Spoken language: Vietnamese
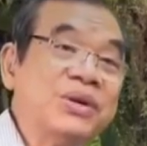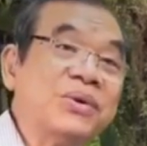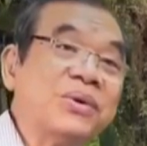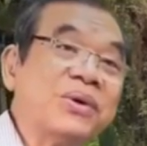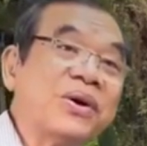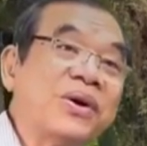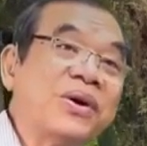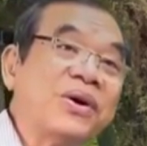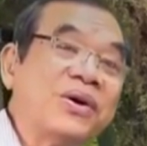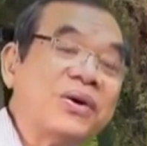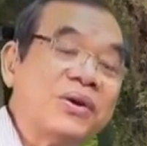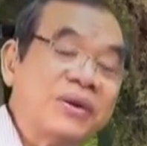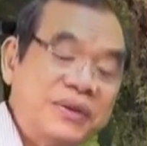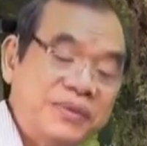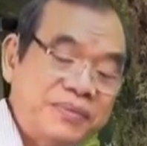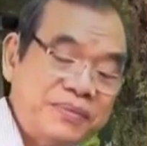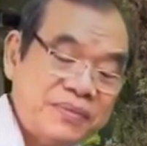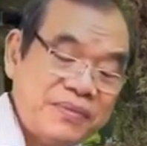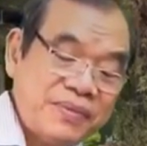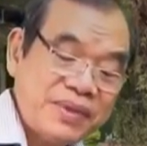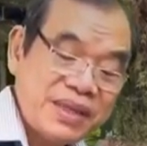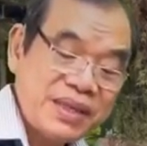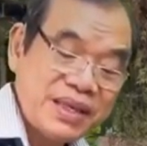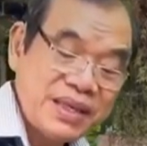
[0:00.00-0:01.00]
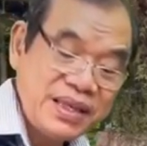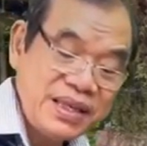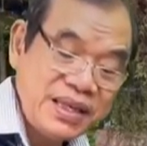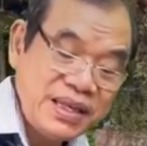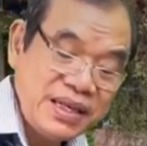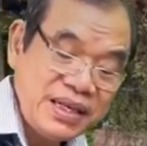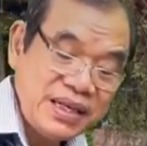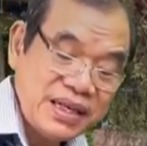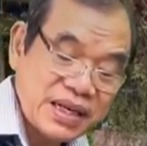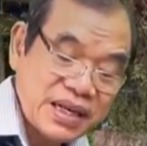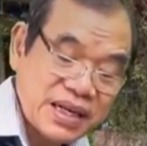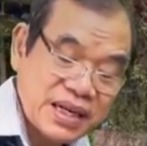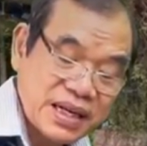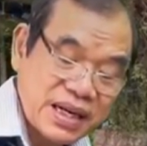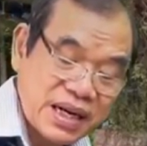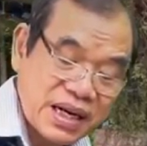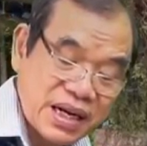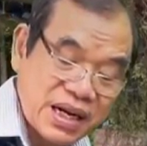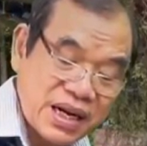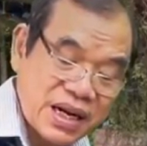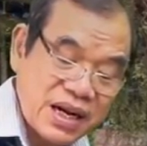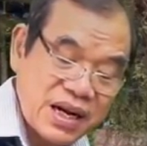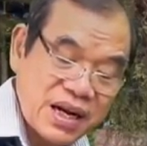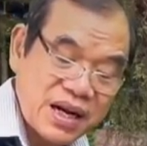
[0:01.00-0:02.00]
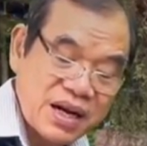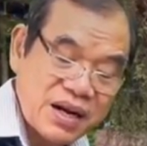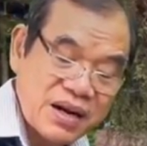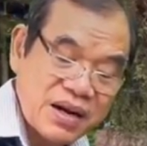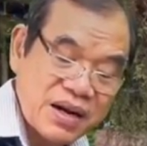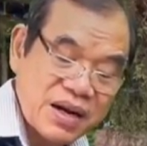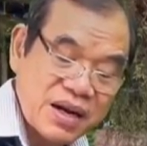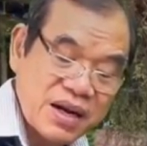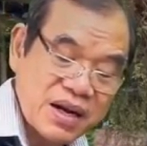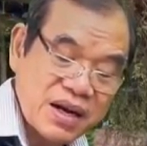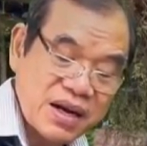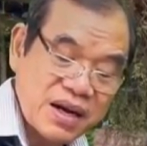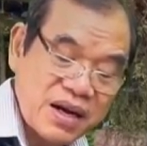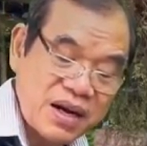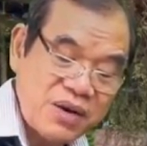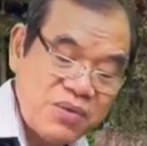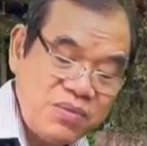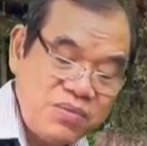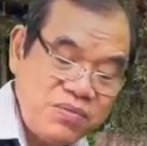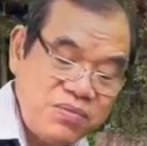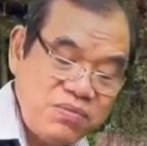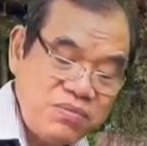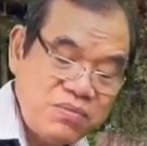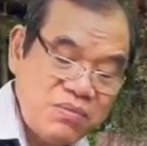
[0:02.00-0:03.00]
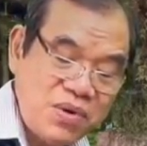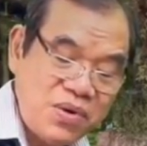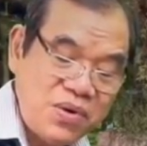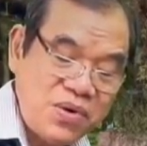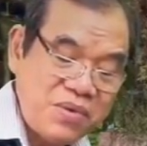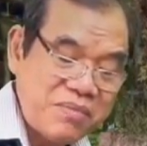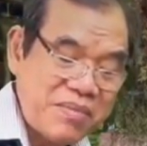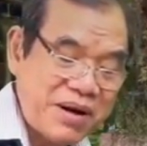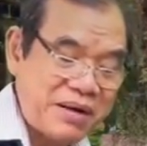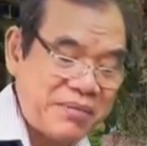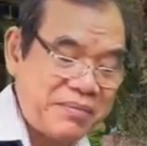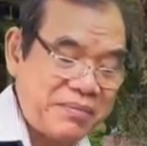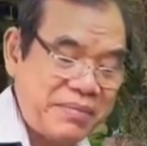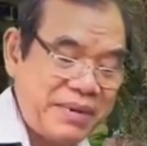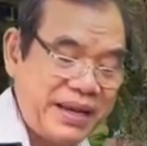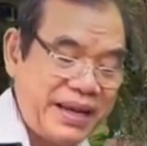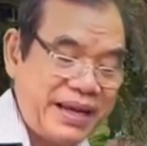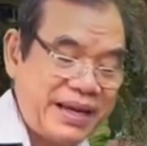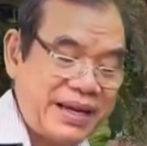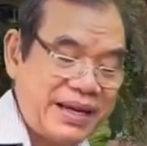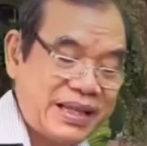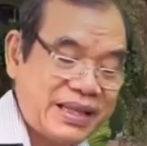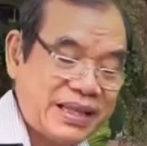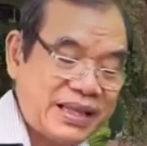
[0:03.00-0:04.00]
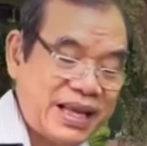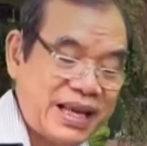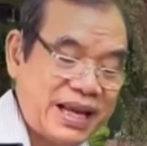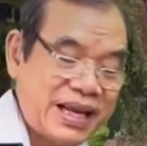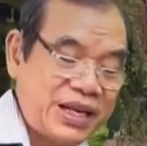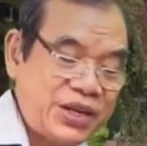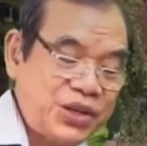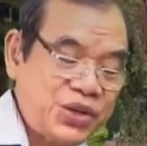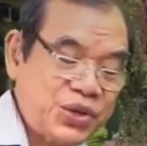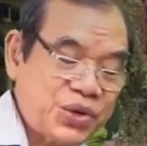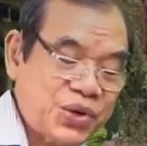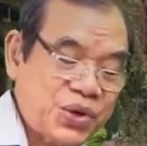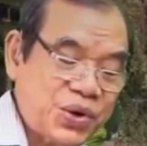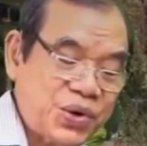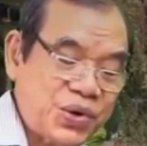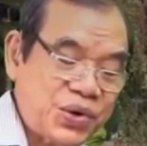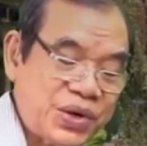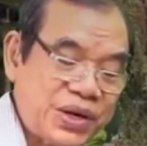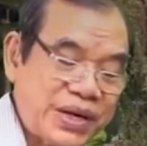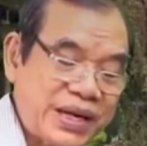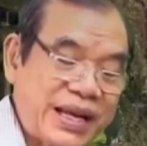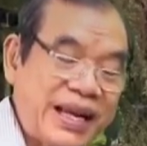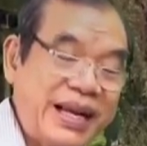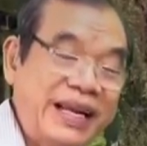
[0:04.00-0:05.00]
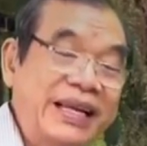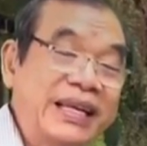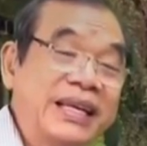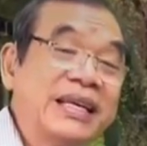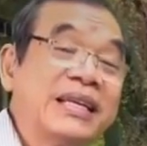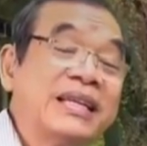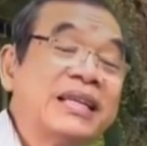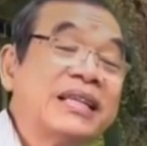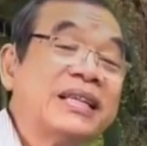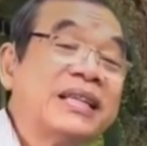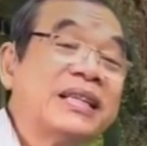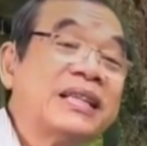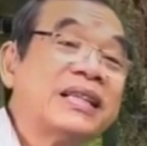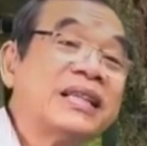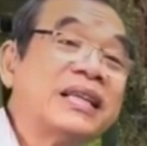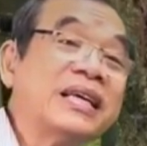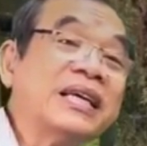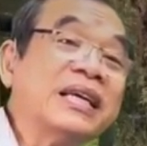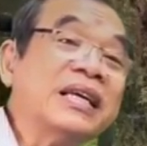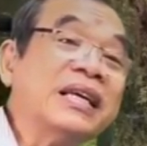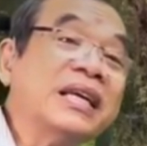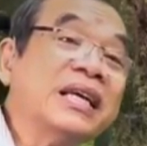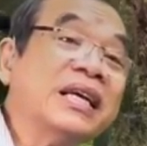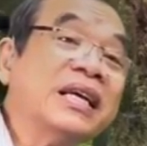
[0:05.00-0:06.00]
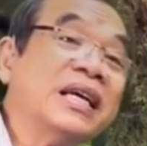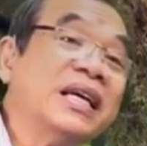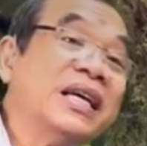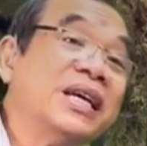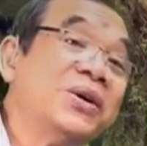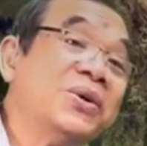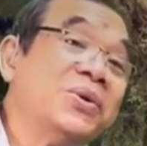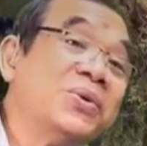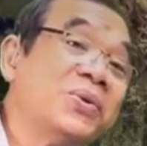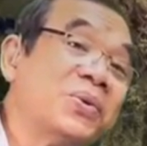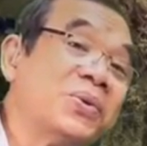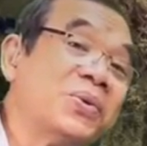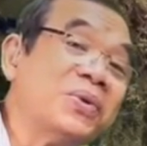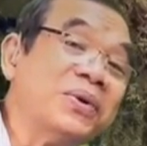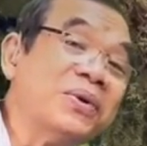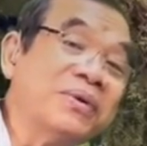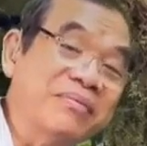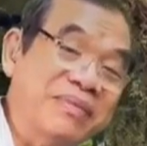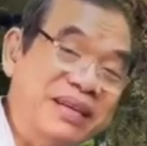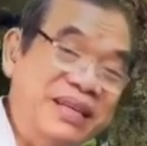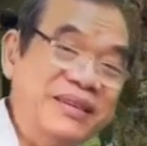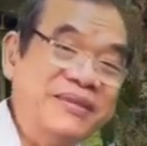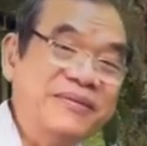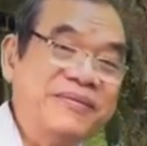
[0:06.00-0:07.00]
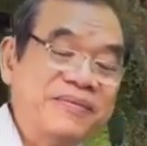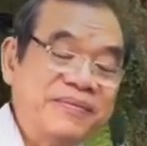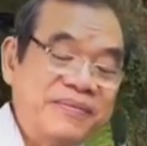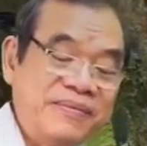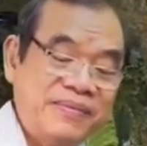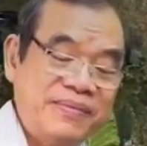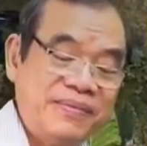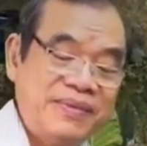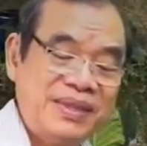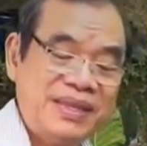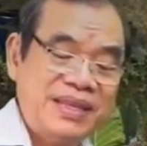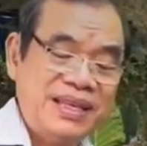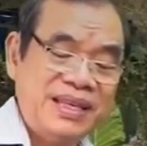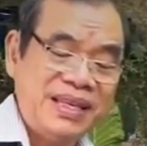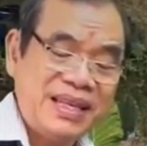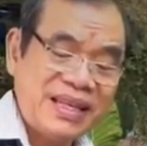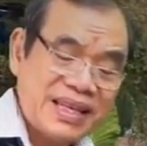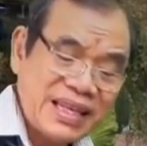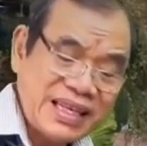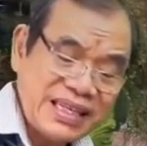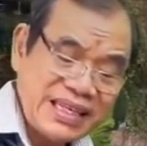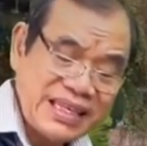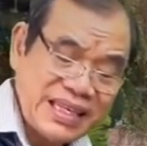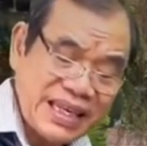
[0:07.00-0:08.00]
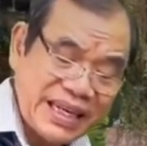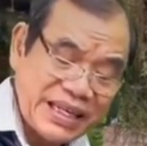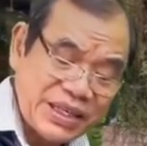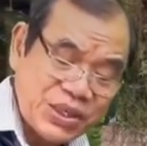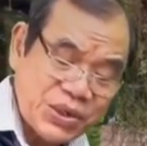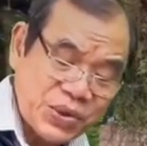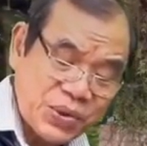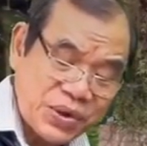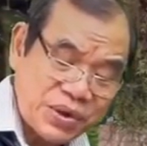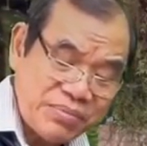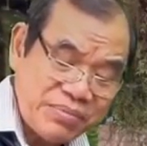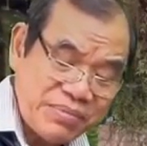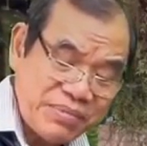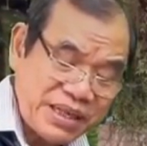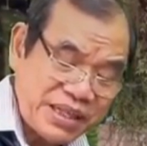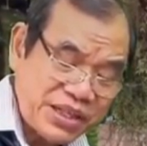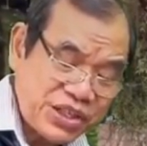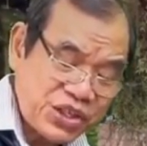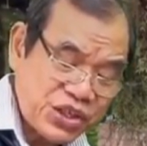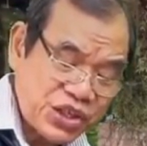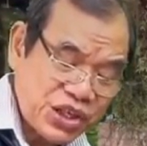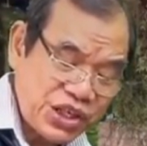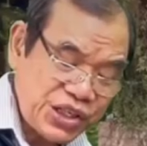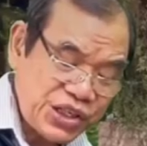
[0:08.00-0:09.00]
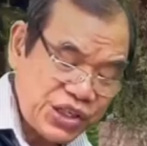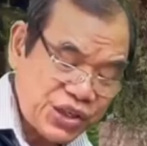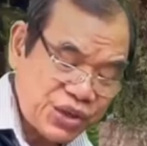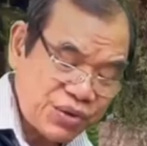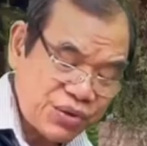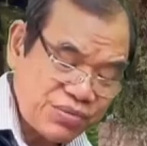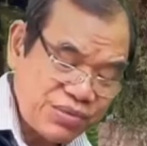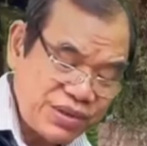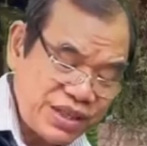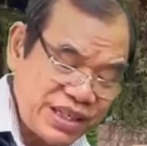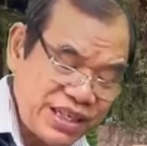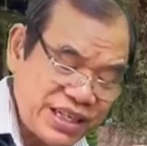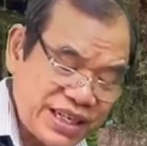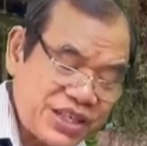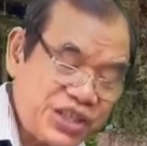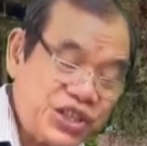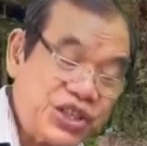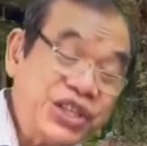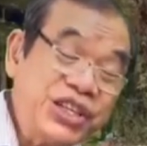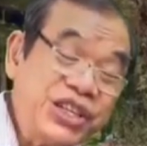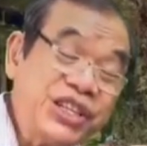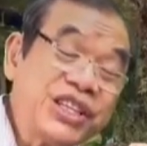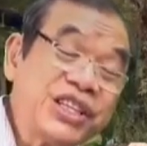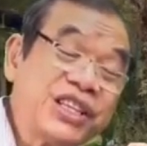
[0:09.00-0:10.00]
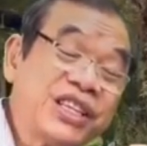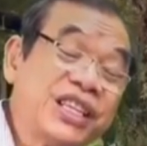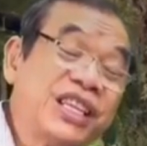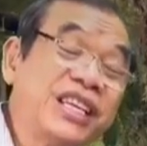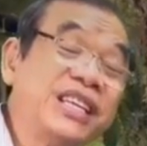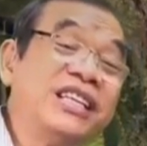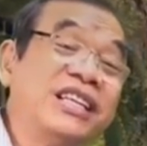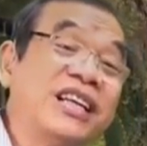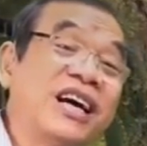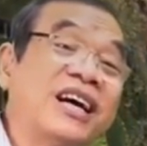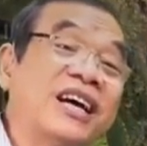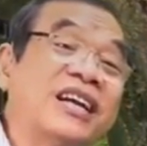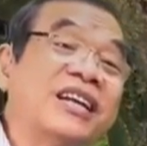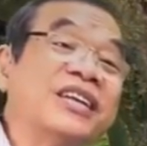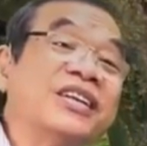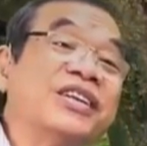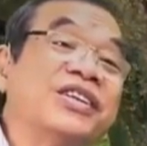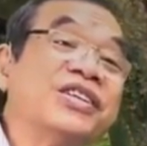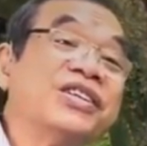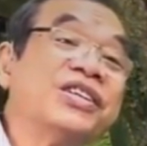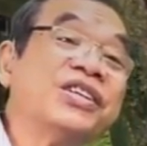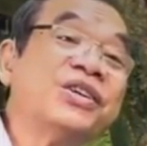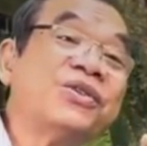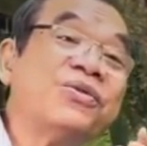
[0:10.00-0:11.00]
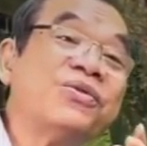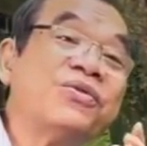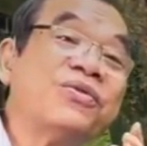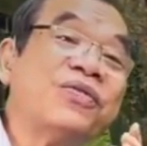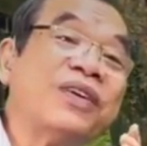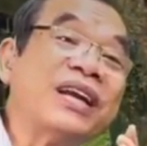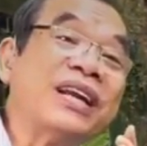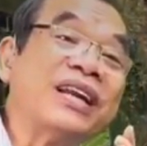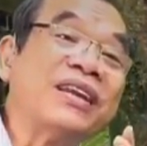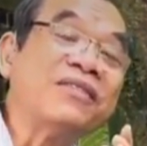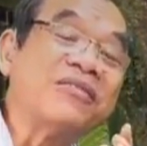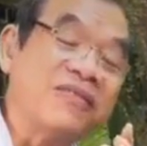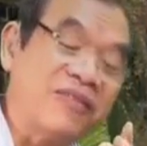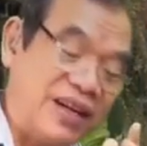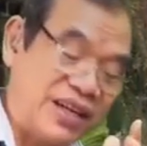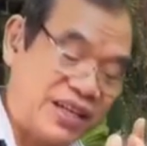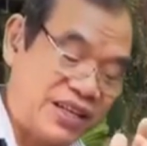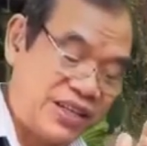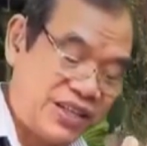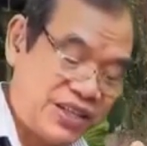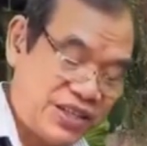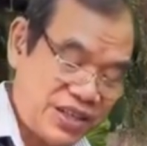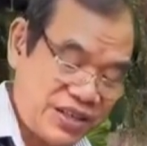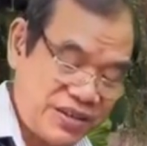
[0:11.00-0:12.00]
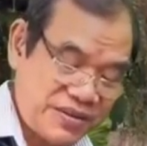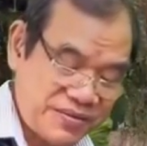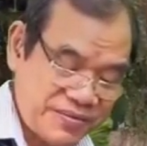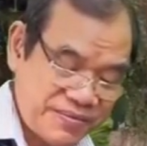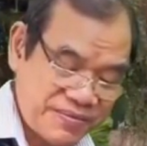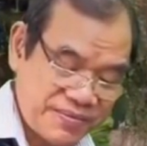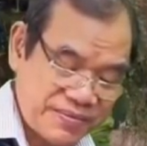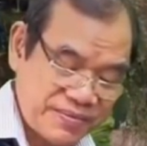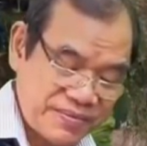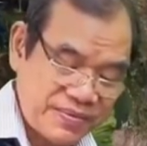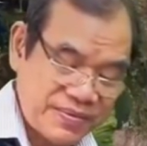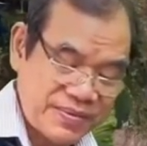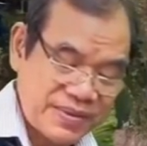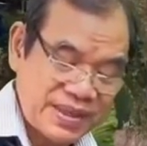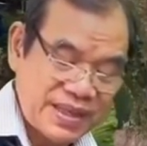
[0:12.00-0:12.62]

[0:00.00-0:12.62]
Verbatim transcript: Cha ơi, mới đọc Kinh Lòng Thương Xót Chúa được 9 ngày mà chị Liễu đã thuộc chuỗi Kinh Lòng Thương Xót rồi Cha ạ. Xin Chúa ban thêm sức khỏe cho Cha và luôn đồng hành với Cha để Cha giúp chúng con.